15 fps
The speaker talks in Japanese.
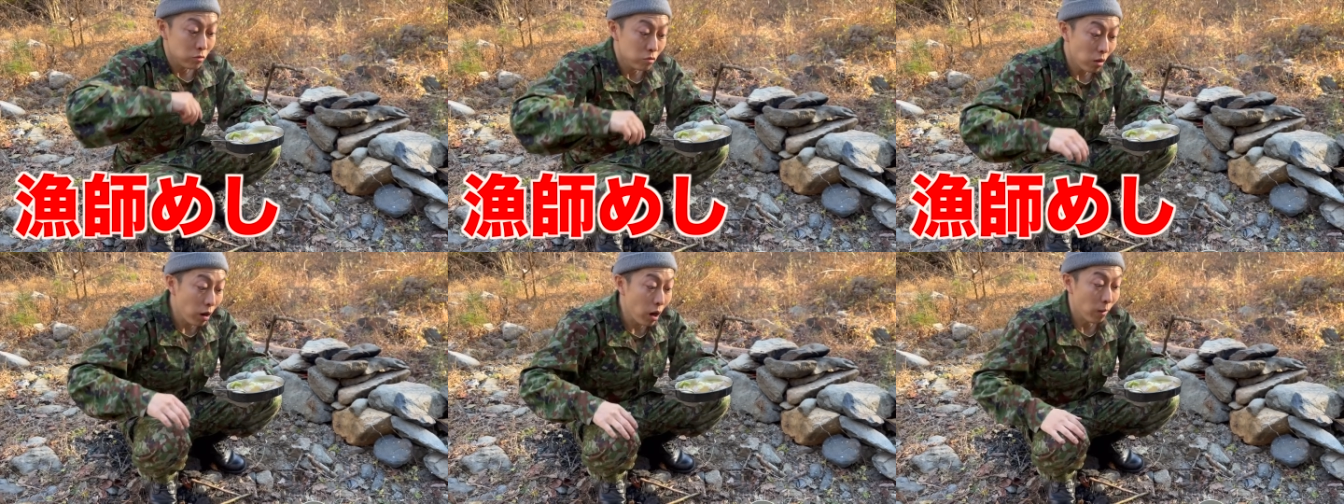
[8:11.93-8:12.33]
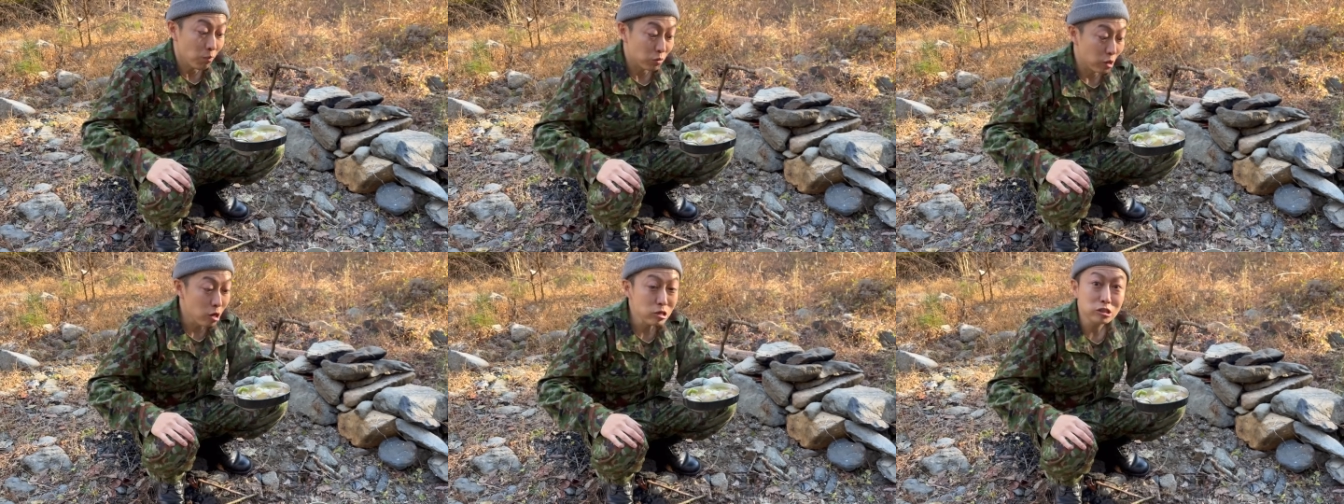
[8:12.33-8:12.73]
あ、
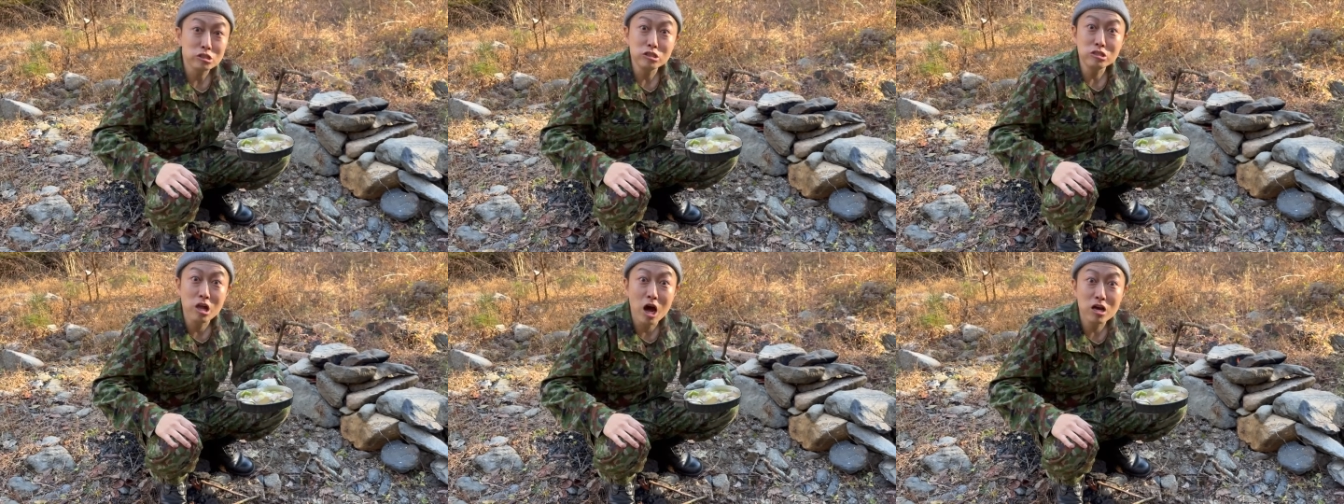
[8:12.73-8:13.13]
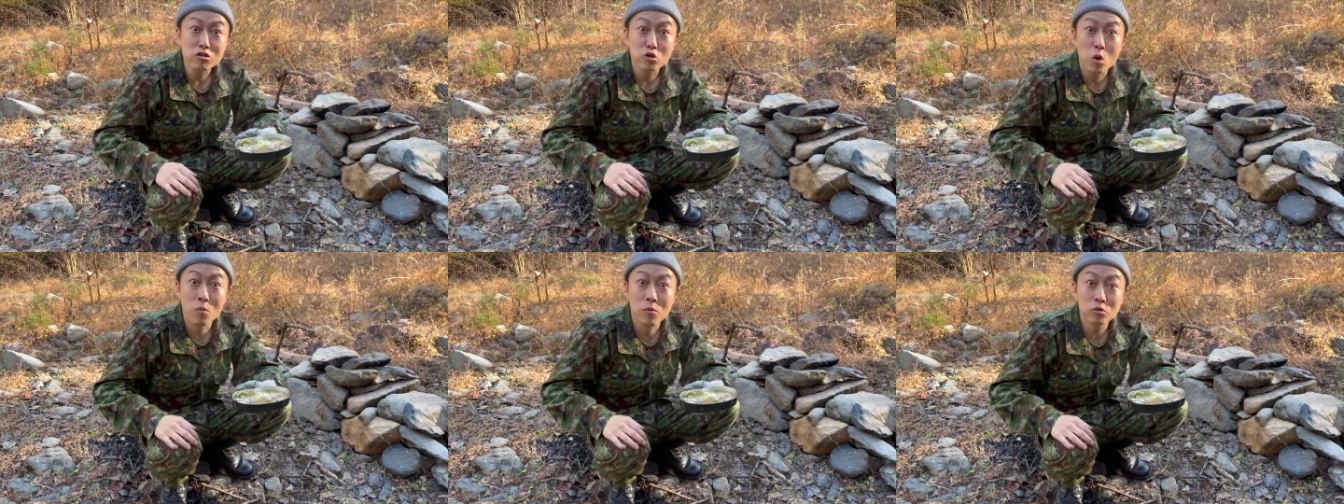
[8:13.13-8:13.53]
だしない
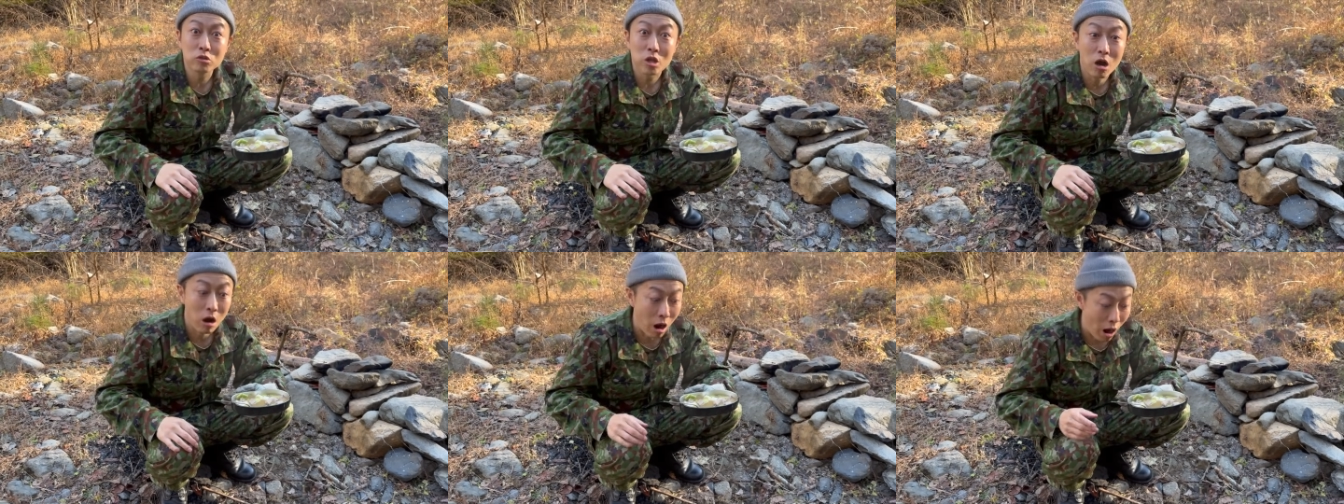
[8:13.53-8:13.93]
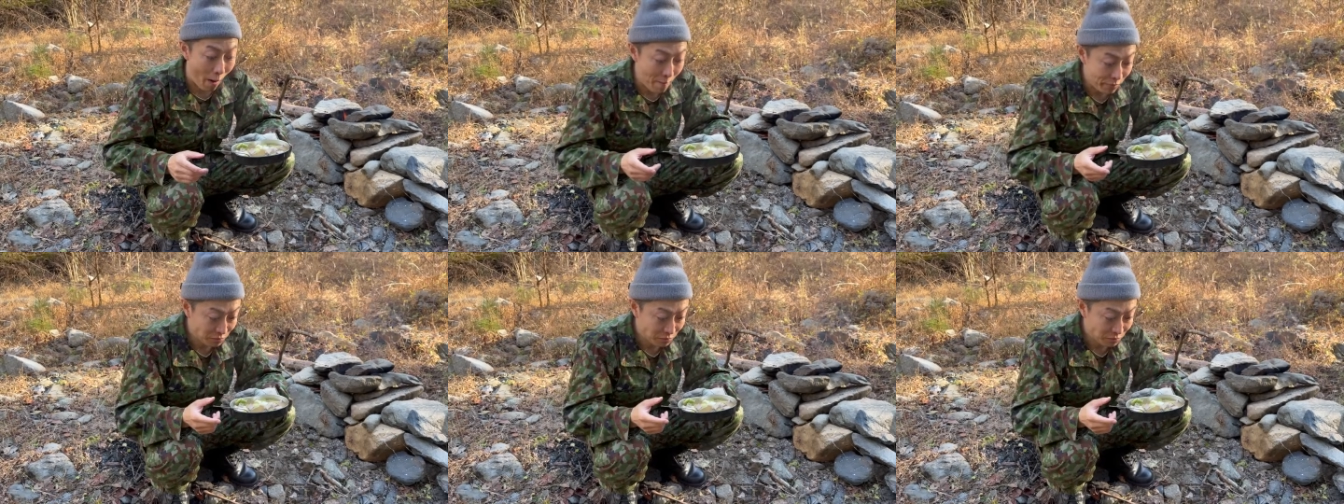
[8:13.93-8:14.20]
と思ったが、